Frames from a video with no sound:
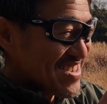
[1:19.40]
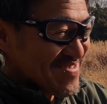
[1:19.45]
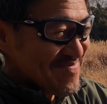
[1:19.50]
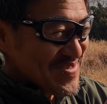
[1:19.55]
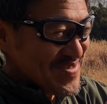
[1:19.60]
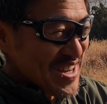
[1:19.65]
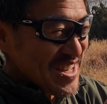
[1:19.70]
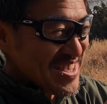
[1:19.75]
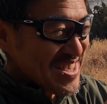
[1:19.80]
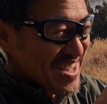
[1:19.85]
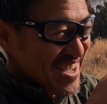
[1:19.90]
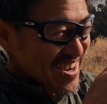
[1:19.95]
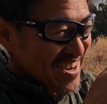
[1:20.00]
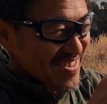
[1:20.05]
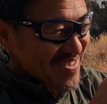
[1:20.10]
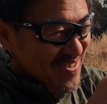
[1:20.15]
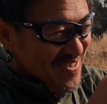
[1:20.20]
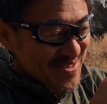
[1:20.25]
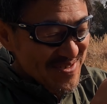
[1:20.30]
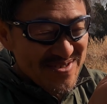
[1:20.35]
ぶれて
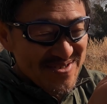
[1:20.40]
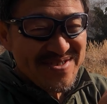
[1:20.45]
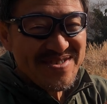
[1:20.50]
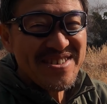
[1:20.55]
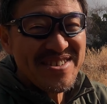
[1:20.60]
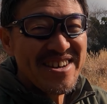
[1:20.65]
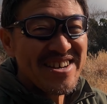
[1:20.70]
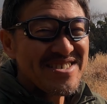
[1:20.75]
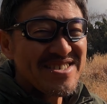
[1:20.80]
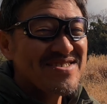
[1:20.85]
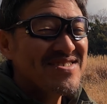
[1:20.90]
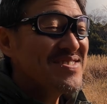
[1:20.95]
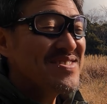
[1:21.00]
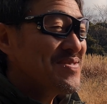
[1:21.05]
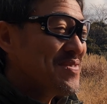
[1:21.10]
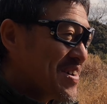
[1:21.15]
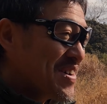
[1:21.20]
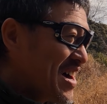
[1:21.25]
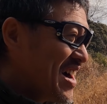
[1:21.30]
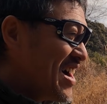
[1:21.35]
こうずれやすい
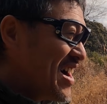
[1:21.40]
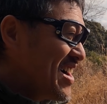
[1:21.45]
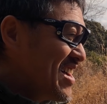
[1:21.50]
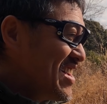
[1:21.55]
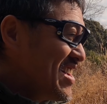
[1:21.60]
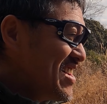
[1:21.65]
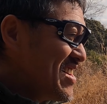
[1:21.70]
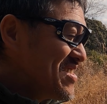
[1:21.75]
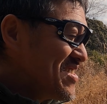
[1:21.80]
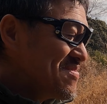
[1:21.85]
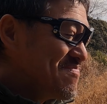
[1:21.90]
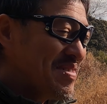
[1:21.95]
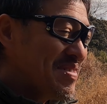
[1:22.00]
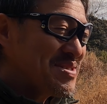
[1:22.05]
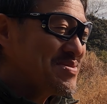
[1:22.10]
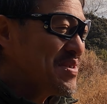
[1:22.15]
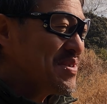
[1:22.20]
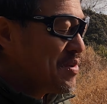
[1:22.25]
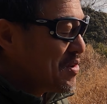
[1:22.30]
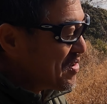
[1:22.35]
とかまあ
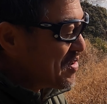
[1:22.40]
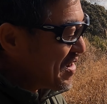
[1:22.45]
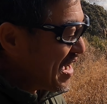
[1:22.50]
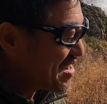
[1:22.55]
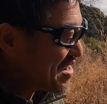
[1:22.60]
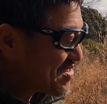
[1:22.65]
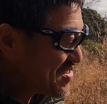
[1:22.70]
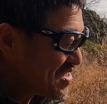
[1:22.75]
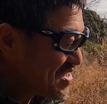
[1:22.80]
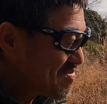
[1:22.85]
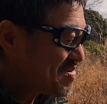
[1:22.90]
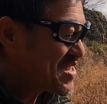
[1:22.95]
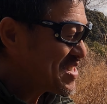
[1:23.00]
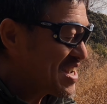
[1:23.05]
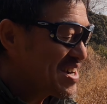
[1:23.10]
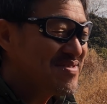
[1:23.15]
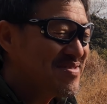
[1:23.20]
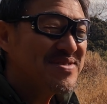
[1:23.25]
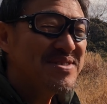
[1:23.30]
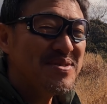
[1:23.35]
それはある意味
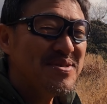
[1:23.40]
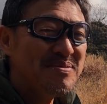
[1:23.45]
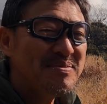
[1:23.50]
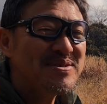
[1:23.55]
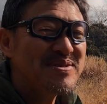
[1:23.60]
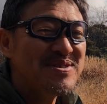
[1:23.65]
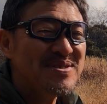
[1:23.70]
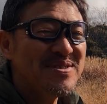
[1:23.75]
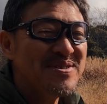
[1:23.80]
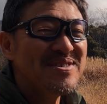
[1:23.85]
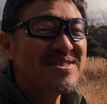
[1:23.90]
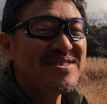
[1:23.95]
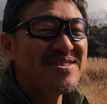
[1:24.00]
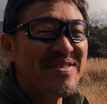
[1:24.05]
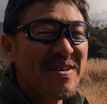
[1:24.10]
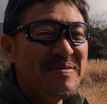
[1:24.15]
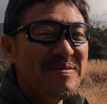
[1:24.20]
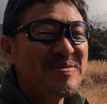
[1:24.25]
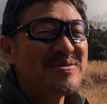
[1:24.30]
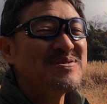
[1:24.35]
逆に面白い
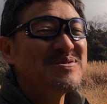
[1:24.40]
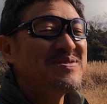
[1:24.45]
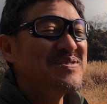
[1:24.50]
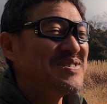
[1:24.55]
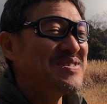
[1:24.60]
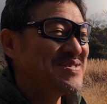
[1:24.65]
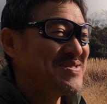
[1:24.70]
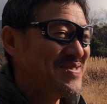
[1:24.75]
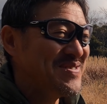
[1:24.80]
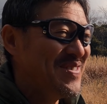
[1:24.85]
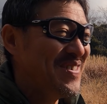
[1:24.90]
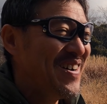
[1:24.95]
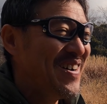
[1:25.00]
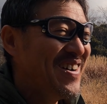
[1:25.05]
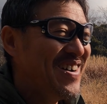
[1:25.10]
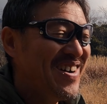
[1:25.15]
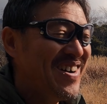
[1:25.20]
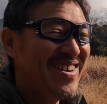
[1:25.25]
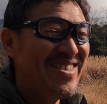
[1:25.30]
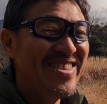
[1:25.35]
は面白いですよ
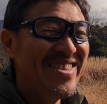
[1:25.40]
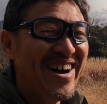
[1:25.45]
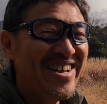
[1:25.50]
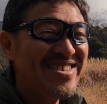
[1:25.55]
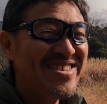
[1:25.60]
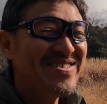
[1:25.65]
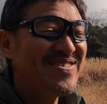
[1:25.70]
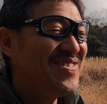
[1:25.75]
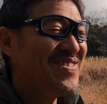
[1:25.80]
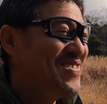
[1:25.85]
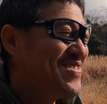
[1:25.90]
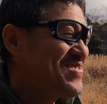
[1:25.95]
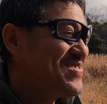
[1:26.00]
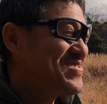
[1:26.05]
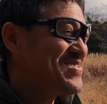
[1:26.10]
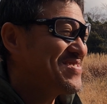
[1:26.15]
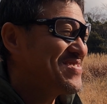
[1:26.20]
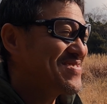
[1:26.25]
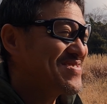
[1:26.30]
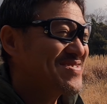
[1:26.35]
何この
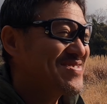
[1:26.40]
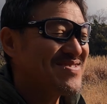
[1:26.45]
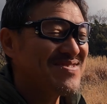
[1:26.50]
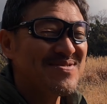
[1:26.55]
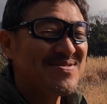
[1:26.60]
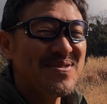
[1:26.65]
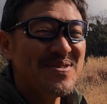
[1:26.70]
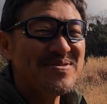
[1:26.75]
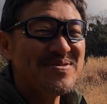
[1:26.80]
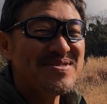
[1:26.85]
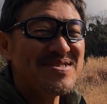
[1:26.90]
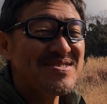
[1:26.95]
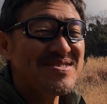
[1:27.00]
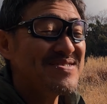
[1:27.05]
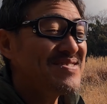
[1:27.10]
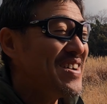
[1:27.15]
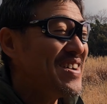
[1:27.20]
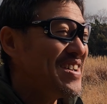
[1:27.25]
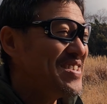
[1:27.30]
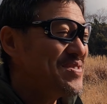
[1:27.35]
銃すごい打ち
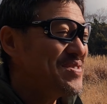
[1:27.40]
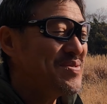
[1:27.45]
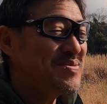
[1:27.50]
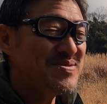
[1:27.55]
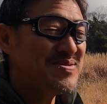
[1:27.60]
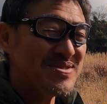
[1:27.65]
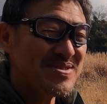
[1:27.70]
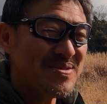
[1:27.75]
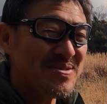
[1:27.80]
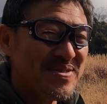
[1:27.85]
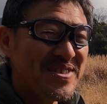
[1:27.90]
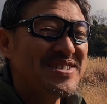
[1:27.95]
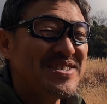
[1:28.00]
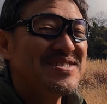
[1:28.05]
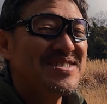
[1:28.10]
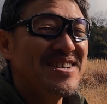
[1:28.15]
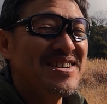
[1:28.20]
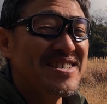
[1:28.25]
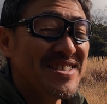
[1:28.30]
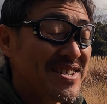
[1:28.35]
づらいのを打ちこなし
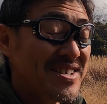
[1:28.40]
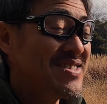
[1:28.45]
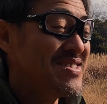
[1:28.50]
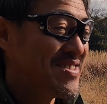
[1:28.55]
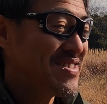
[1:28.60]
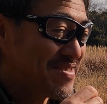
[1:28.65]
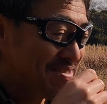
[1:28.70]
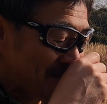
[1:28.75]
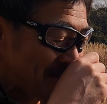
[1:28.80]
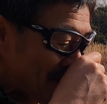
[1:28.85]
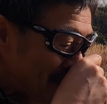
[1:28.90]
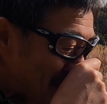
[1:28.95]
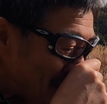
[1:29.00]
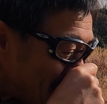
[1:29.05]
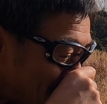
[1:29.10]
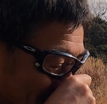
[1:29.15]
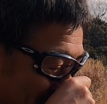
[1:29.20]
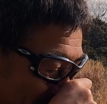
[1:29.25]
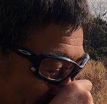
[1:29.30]
たいなっていう、まあ、